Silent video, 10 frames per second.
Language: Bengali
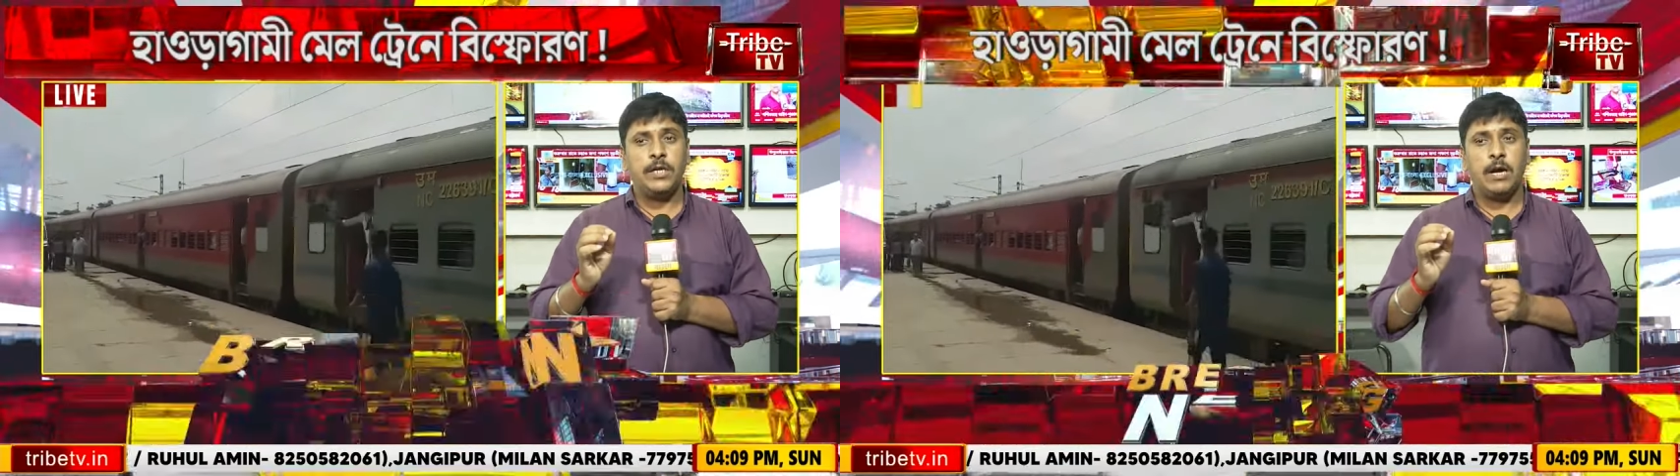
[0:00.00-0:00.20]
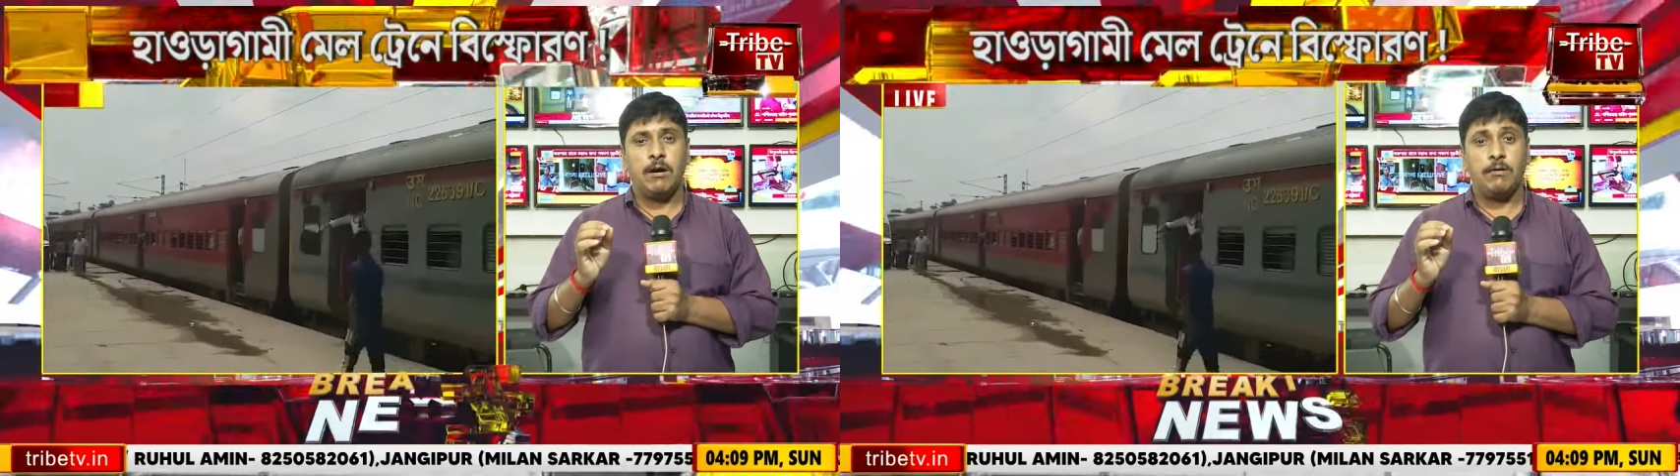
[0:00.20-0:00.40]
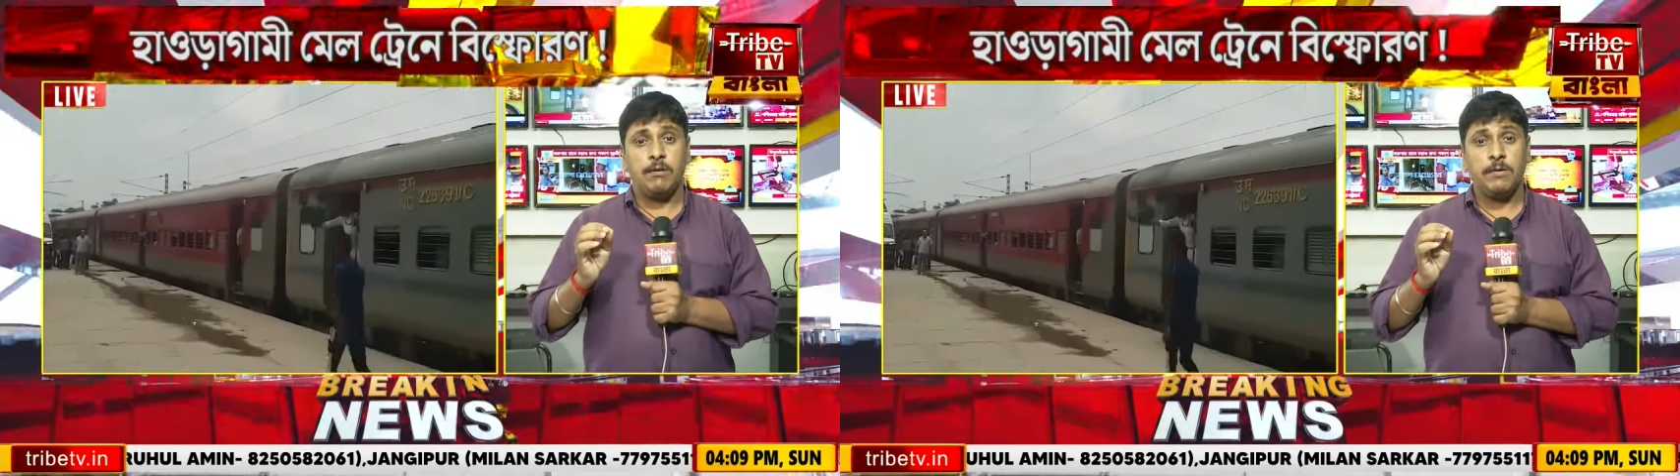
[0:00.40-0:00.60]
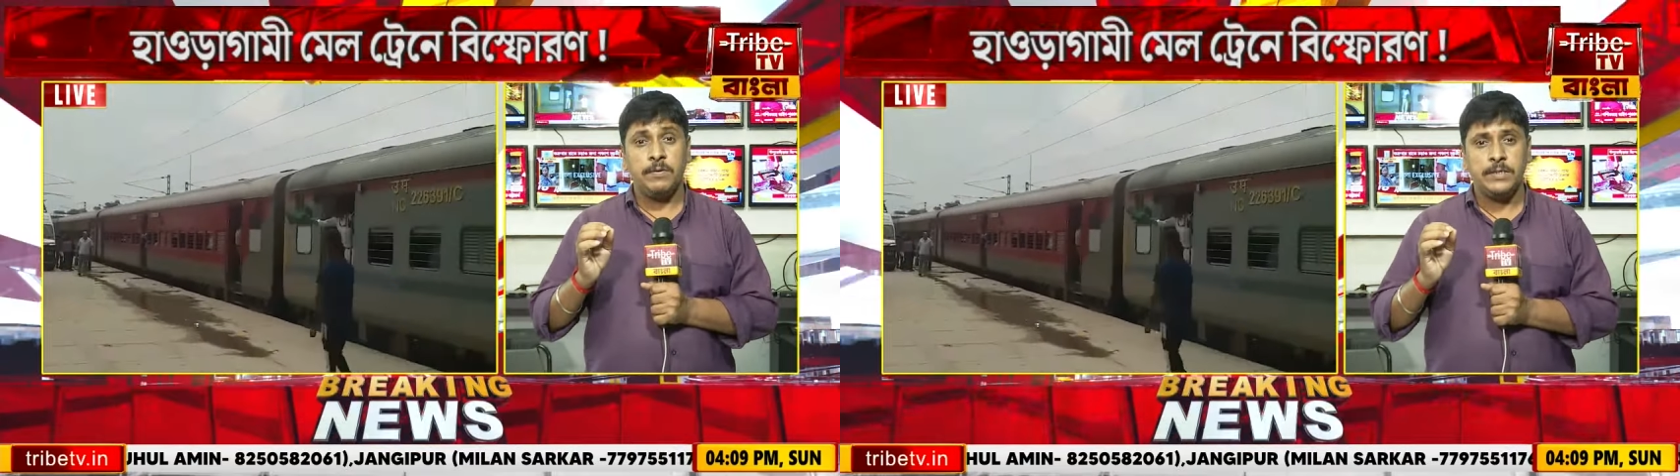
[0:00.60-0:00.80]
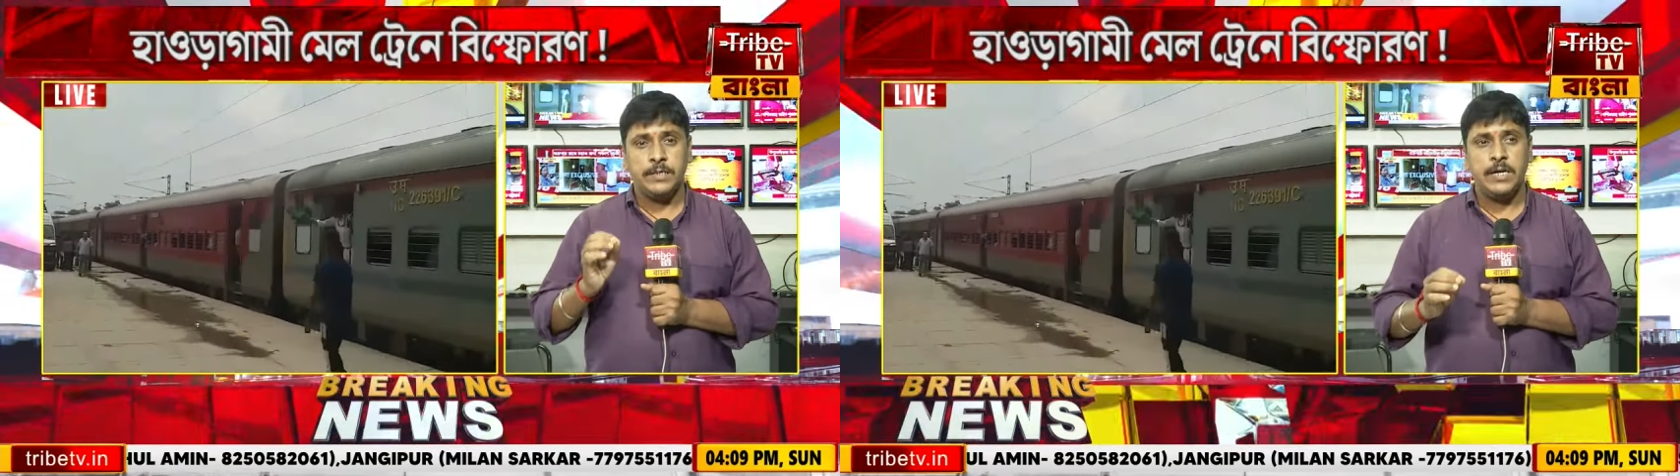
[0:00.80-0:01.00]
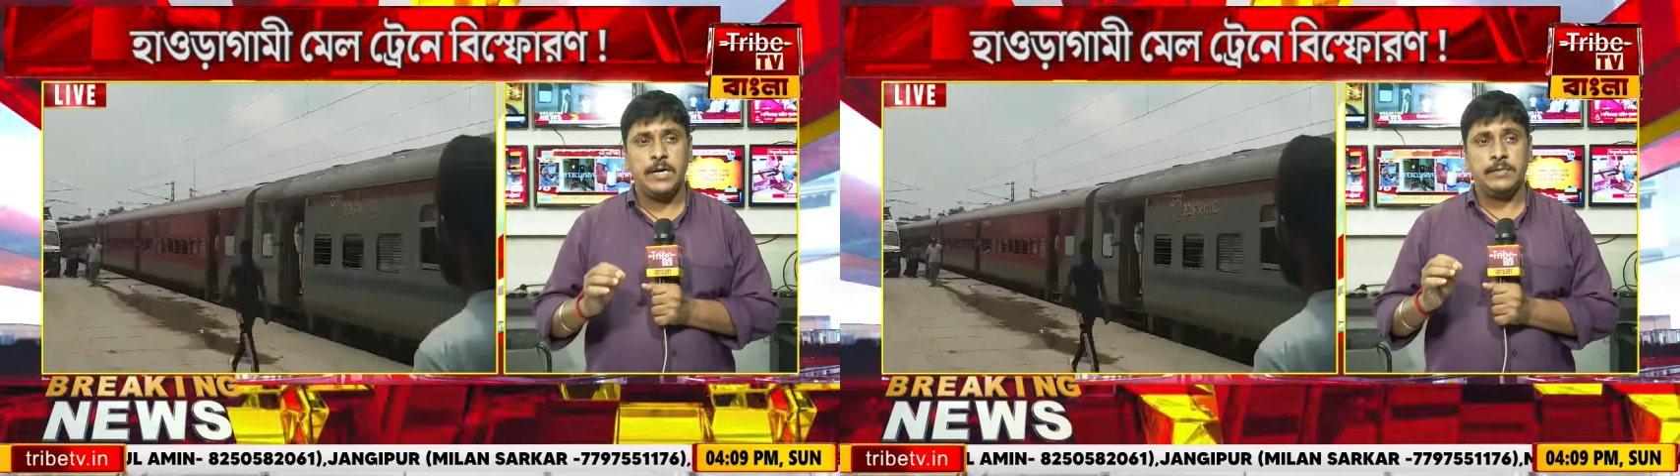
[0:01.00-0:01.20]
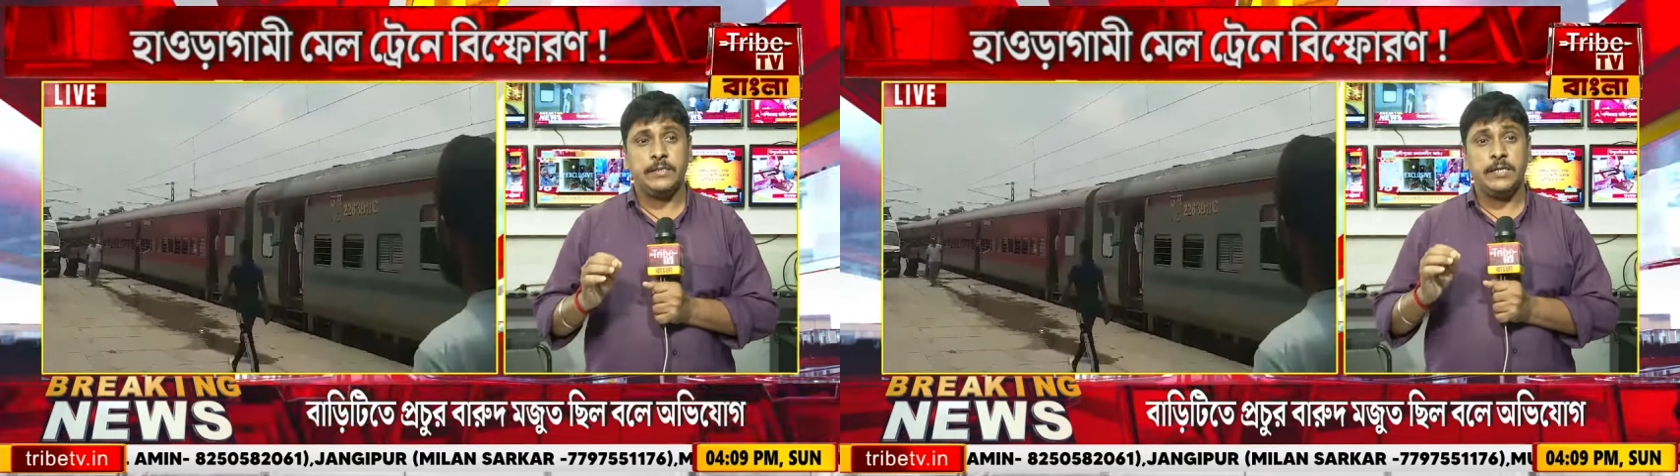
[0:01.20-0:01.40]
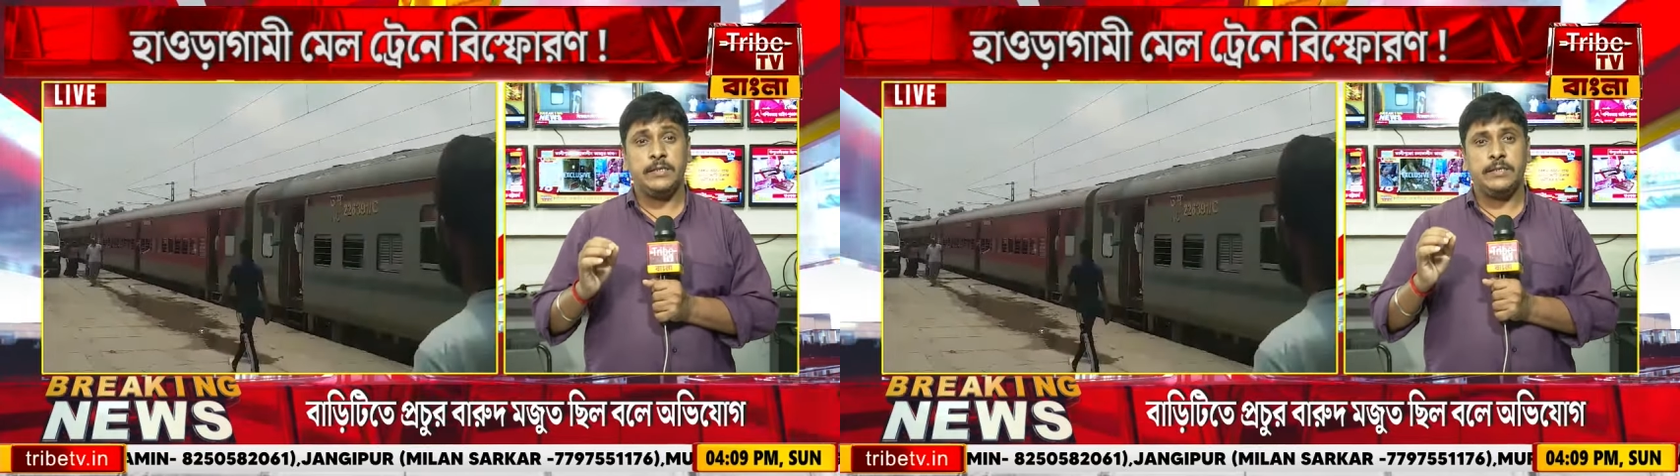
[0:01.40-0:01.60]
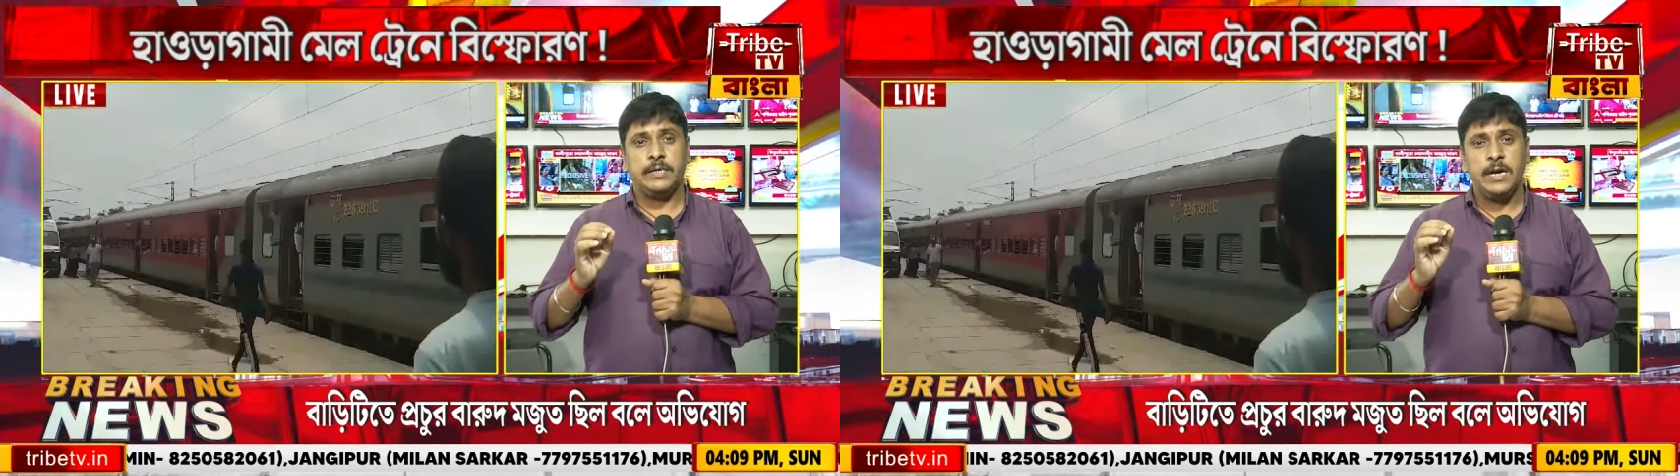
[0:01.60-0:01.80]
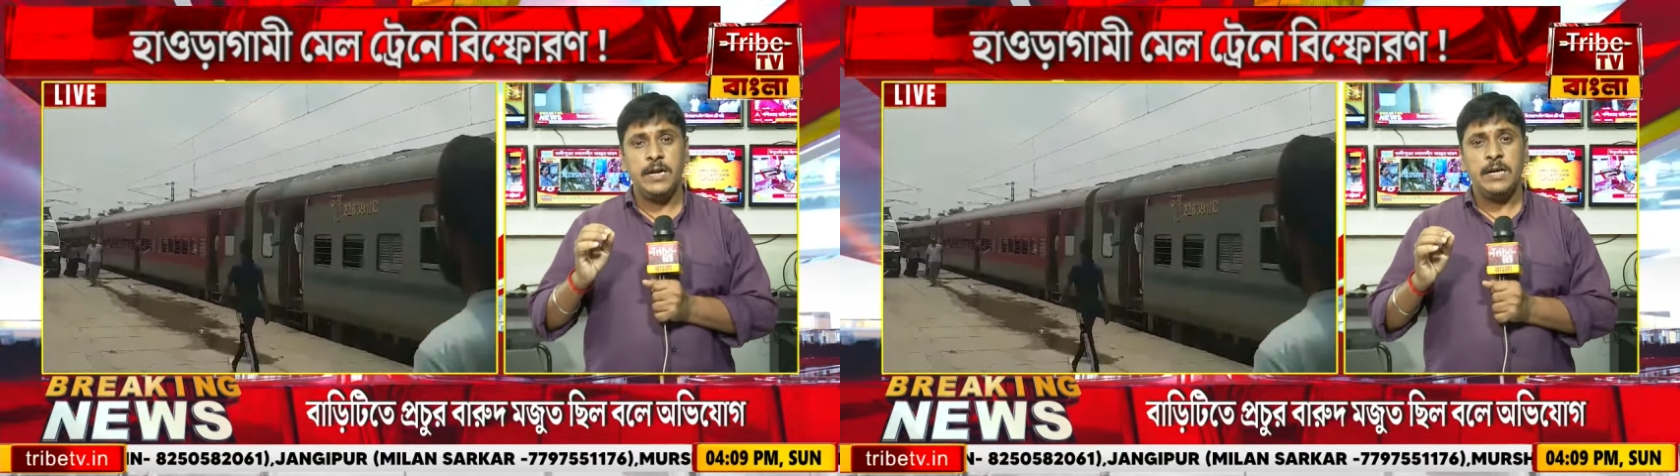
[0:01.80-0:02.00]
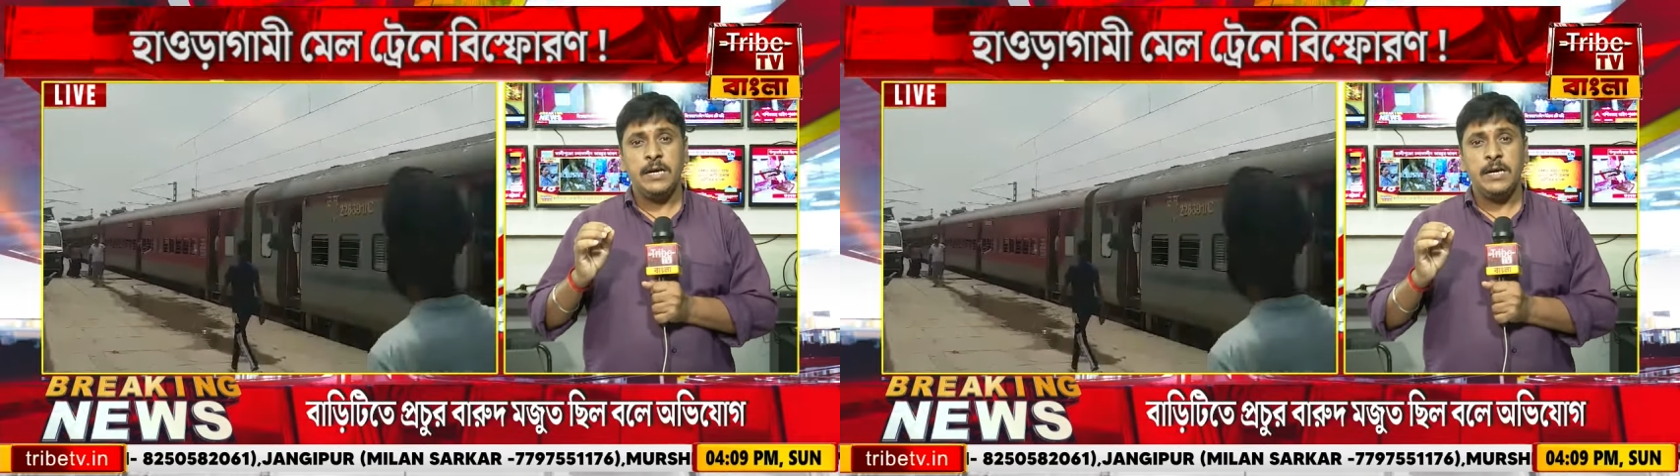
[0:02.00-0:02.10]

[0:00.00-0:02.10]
থেকে হাওড়াগামী যে ট্রেন সেই ট্রেন